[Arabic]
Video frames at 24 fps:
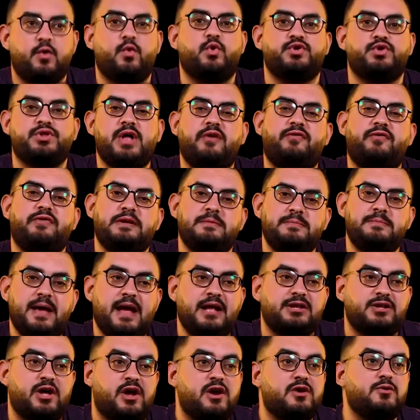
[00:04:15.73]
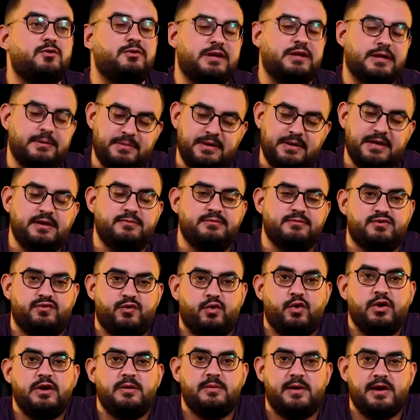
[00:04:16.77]
والضعف اللي من ناحيه ارنولد كبير مش
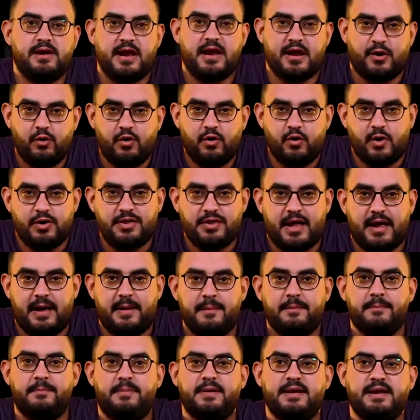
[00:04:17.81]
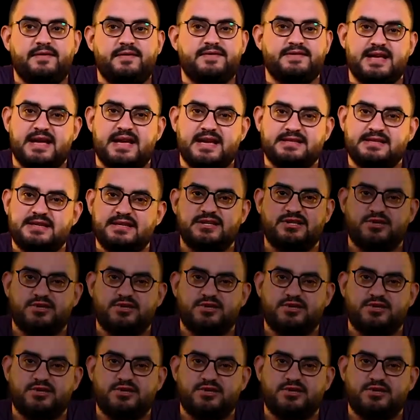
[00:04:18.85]
في كل مره هيكون الوضع بنفس هذه